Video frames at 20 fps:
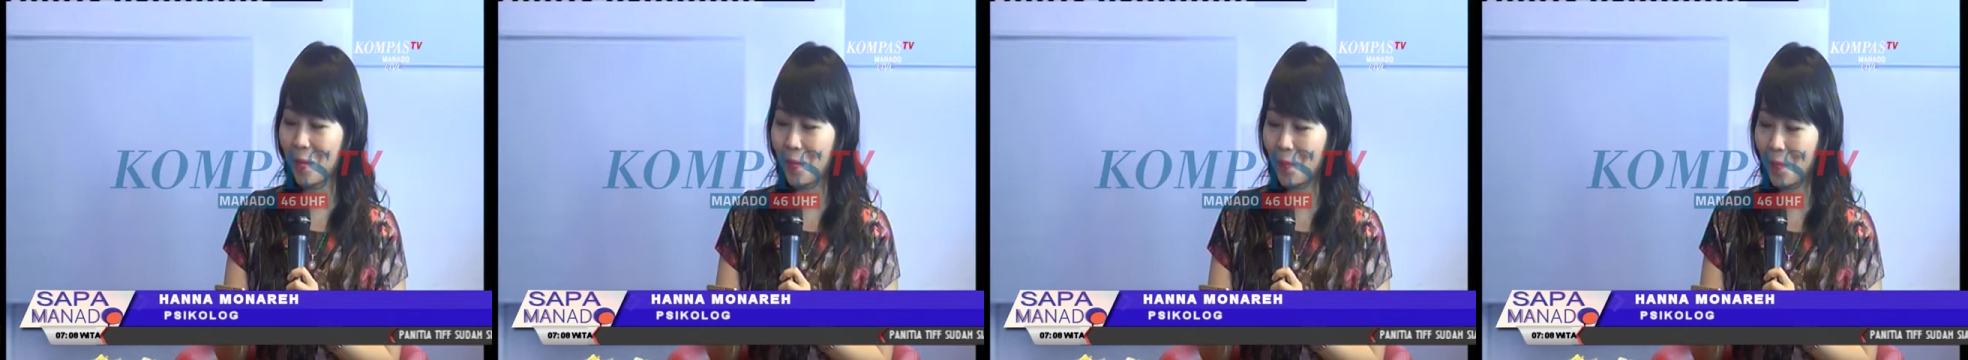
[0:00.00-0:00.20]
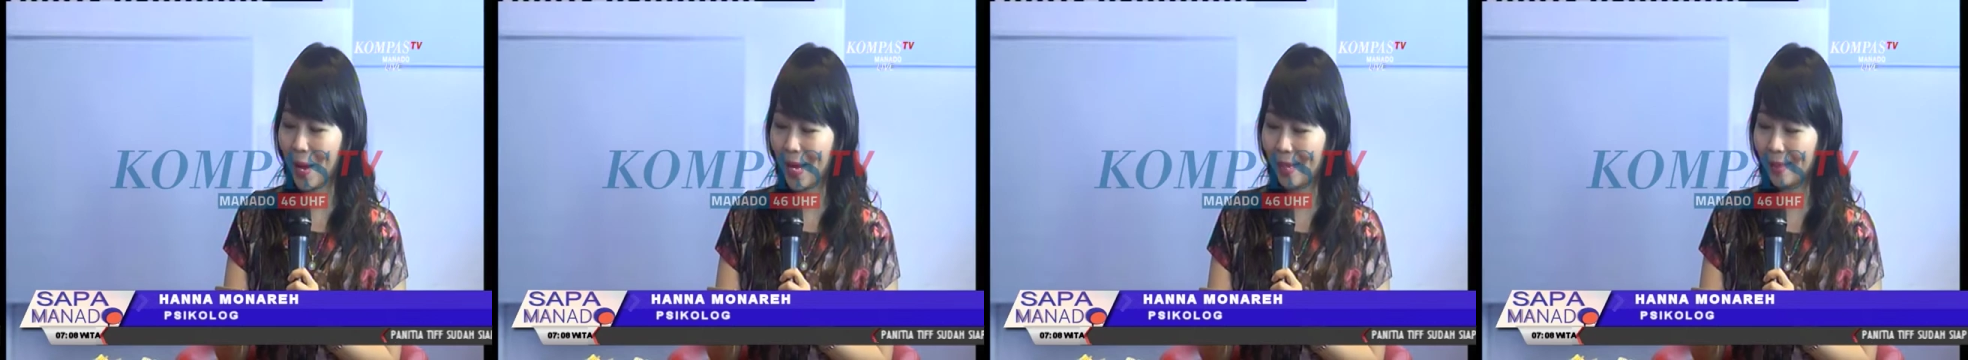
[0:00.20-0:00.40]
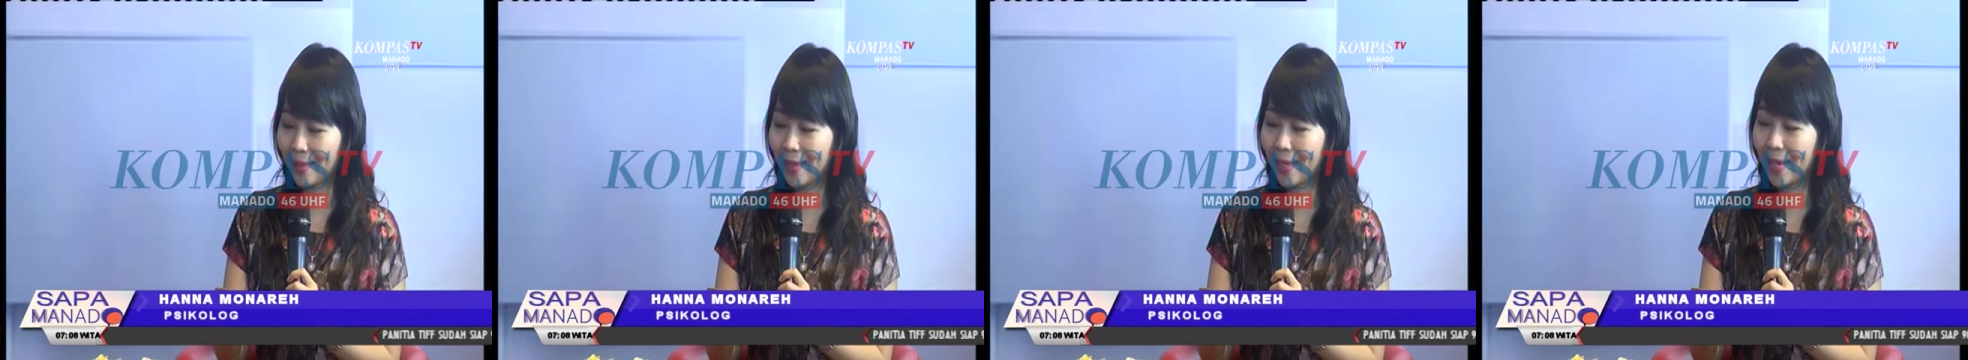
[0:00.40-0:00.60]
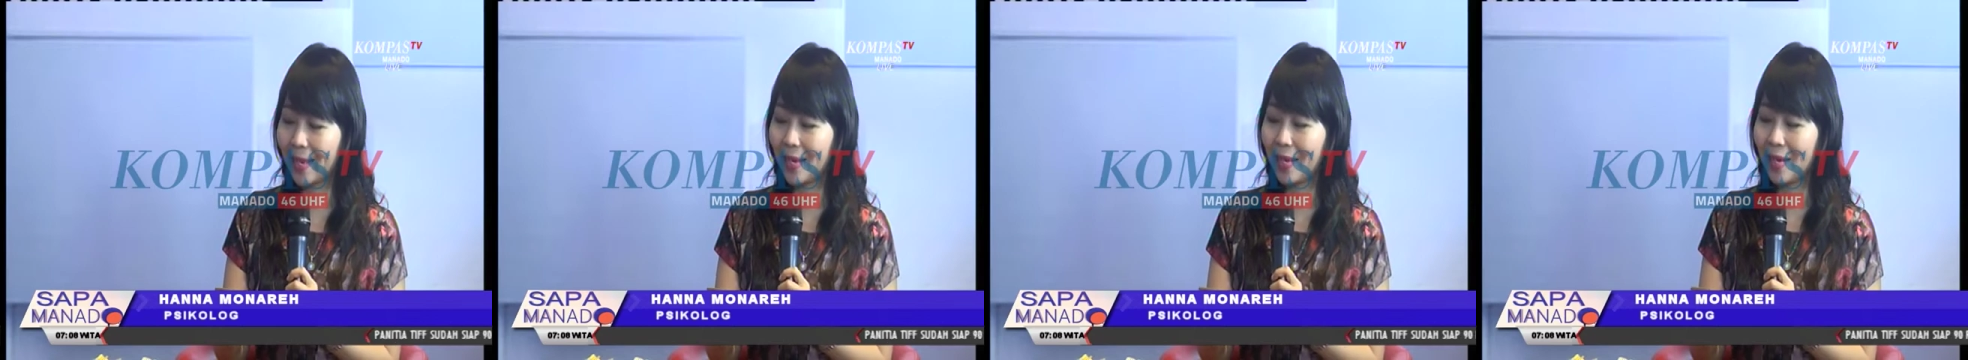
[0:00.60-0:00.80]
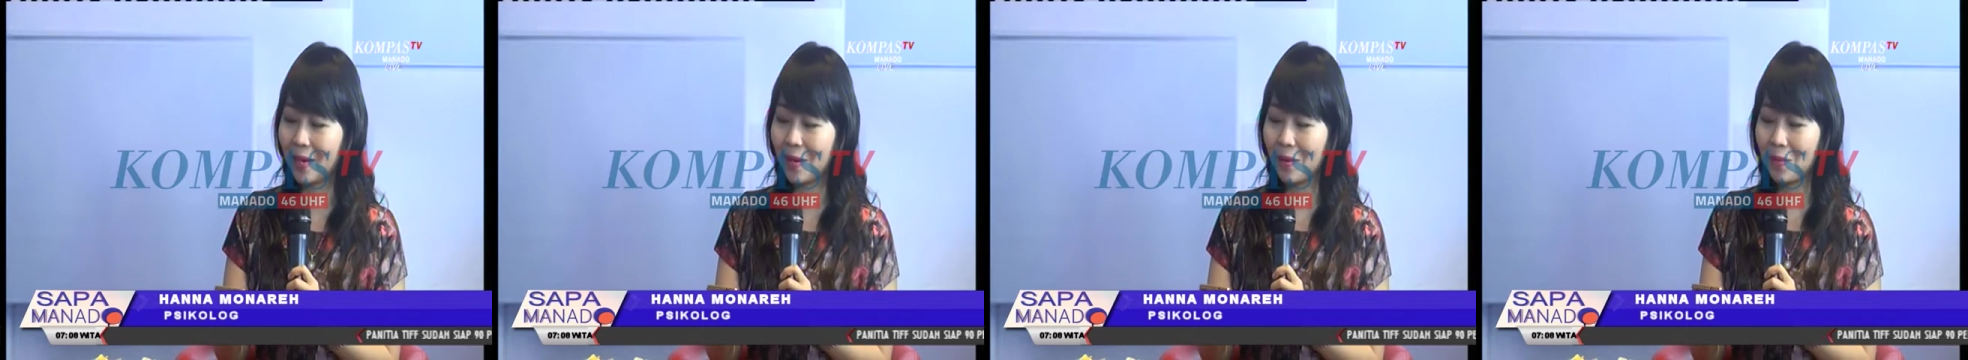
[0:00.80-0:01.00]
empati,
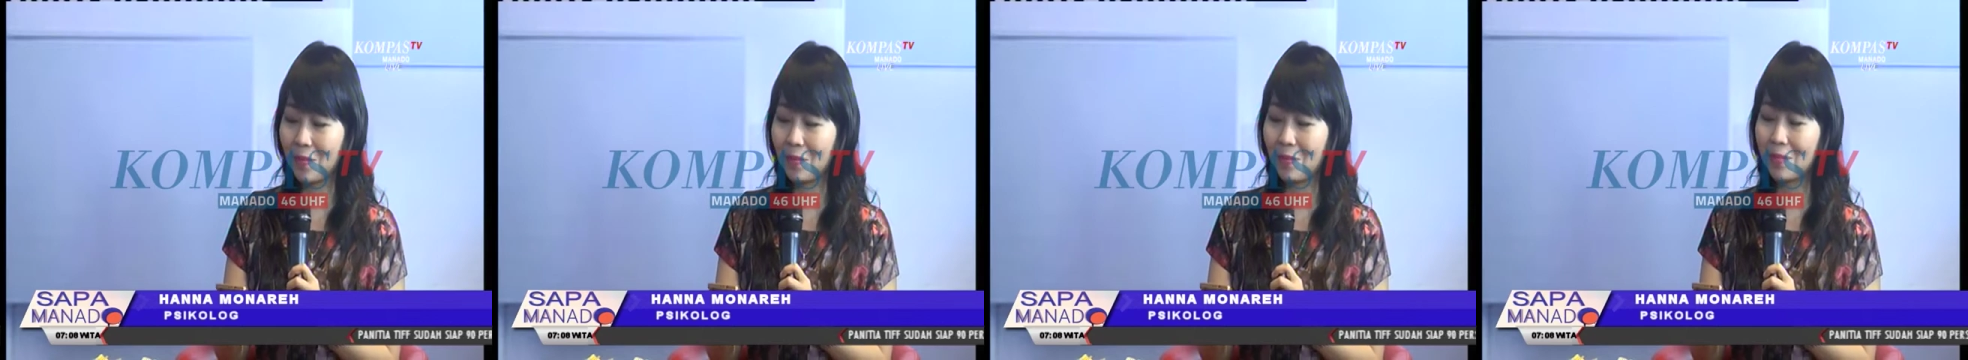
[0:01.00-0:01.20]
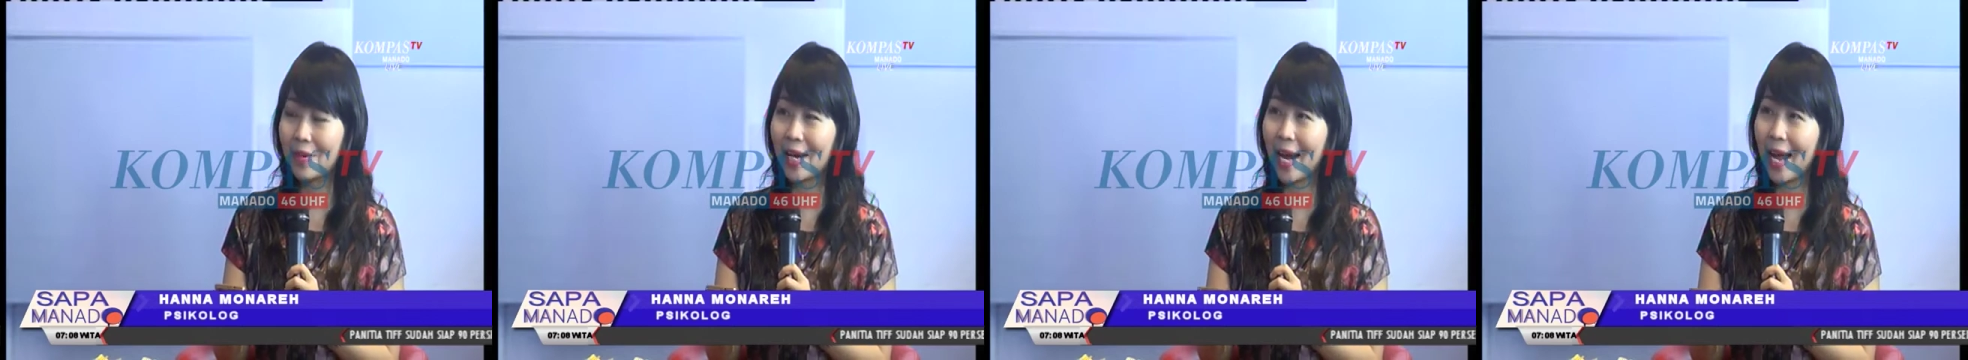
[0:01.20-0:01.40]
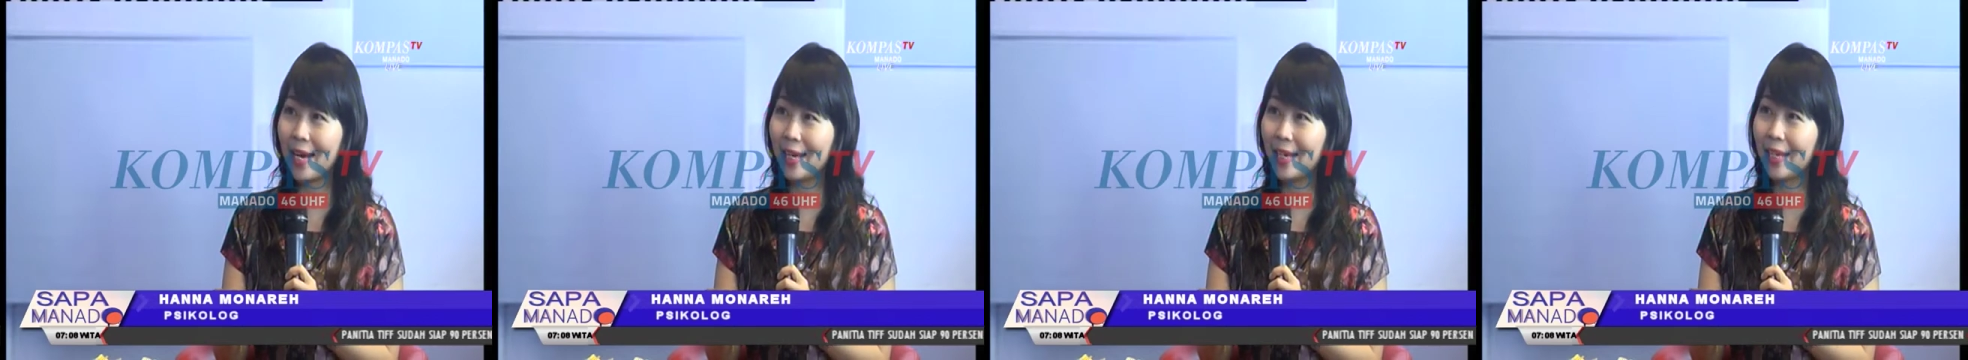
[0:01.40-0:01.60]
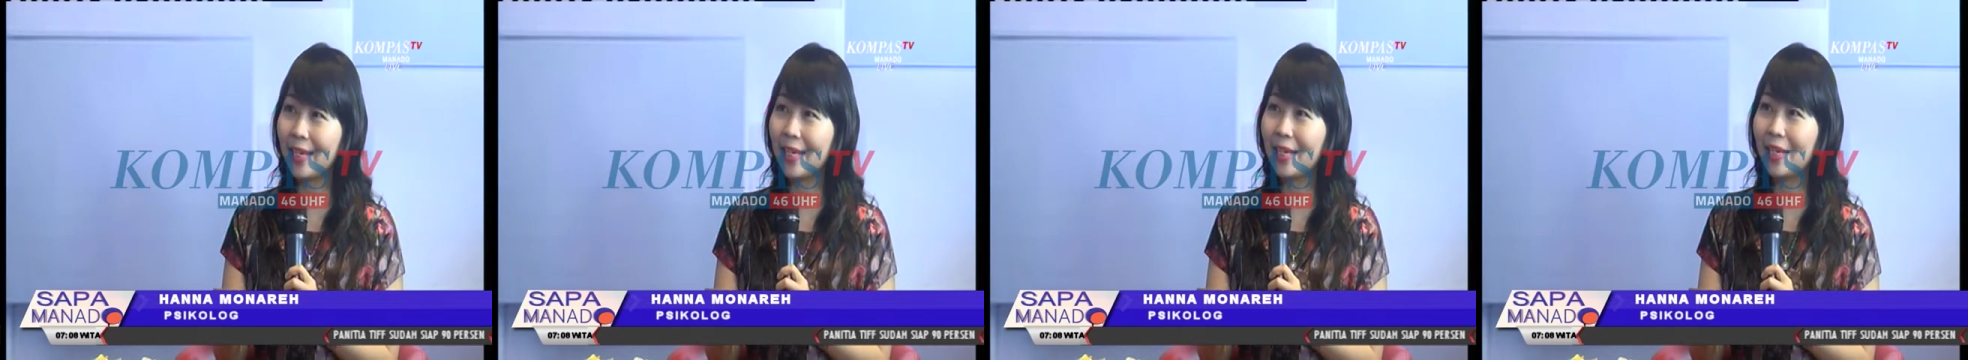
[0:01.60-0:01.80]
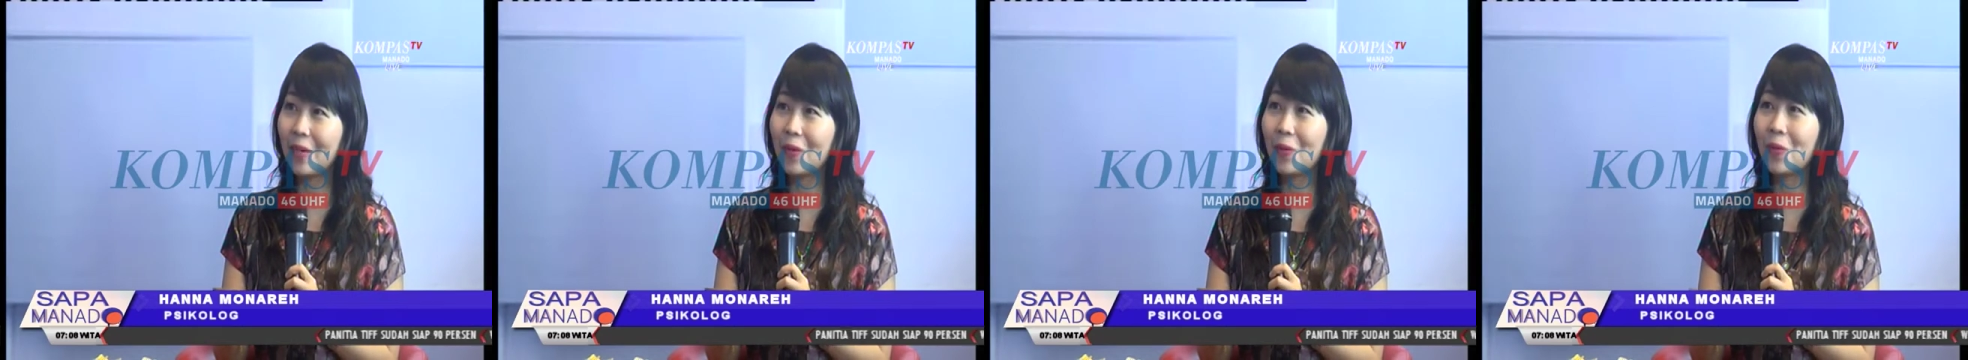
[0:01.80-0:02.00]

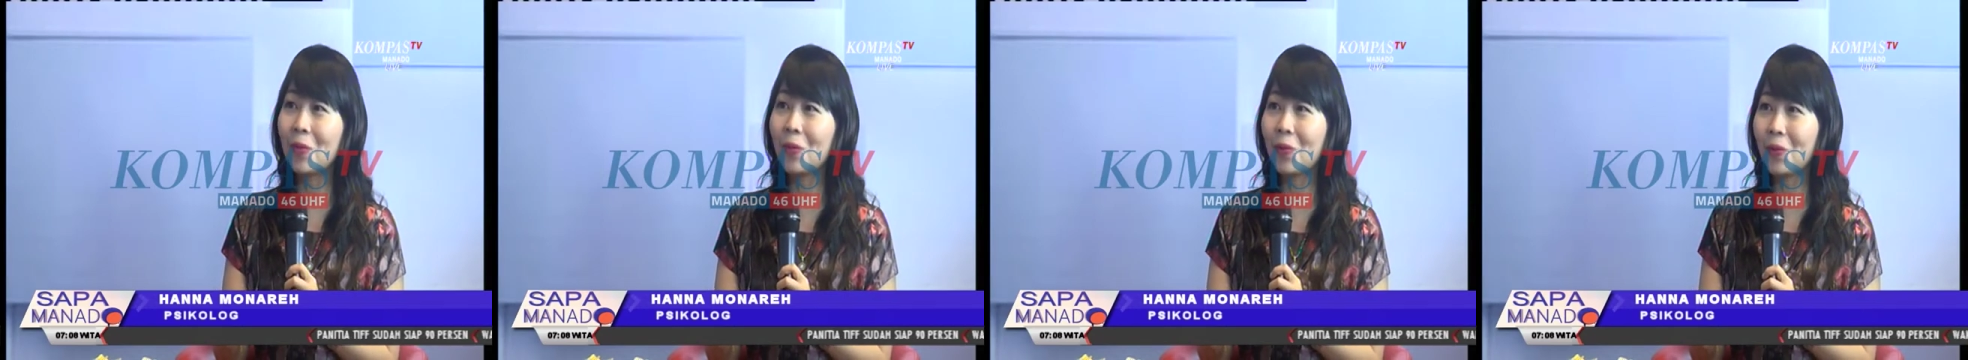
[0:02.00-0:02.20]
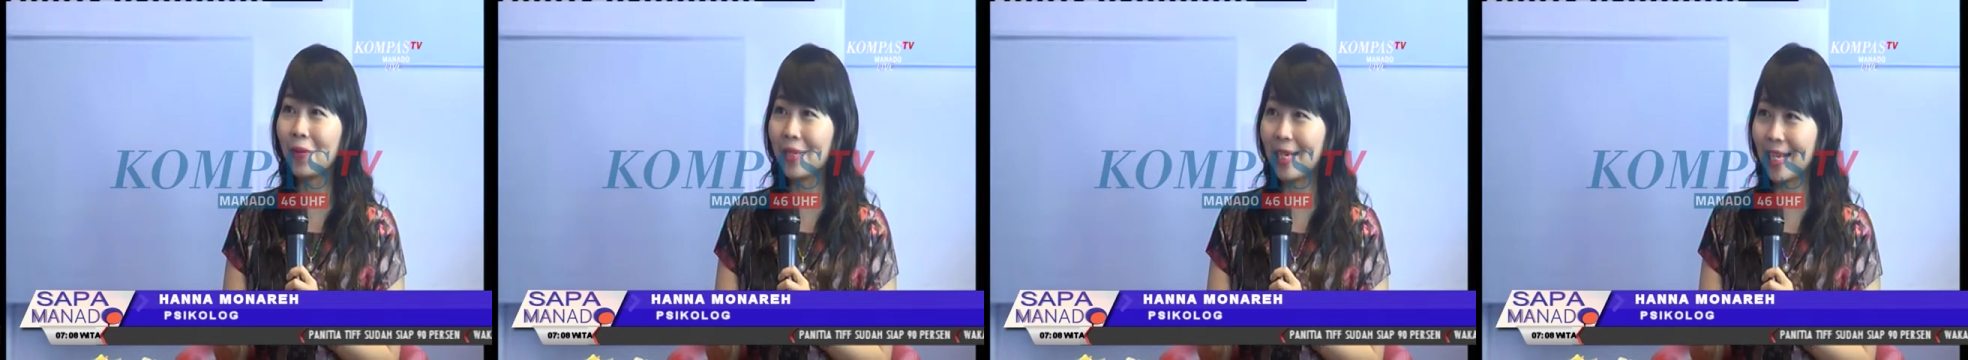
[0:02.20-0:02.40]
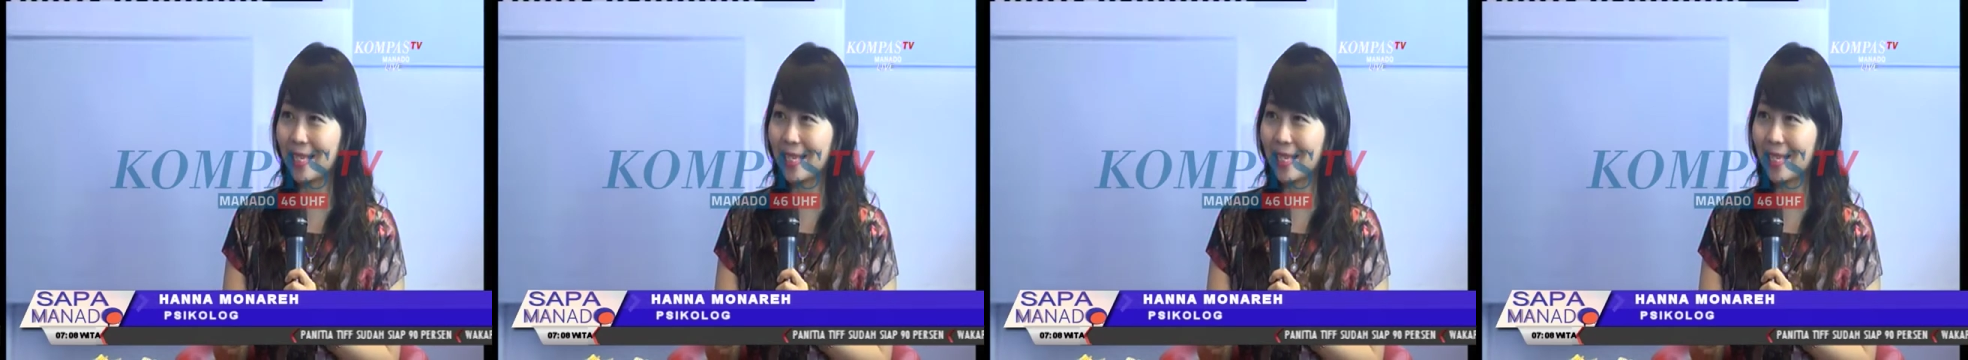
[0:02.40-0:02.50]
berani, hmm. unggul dan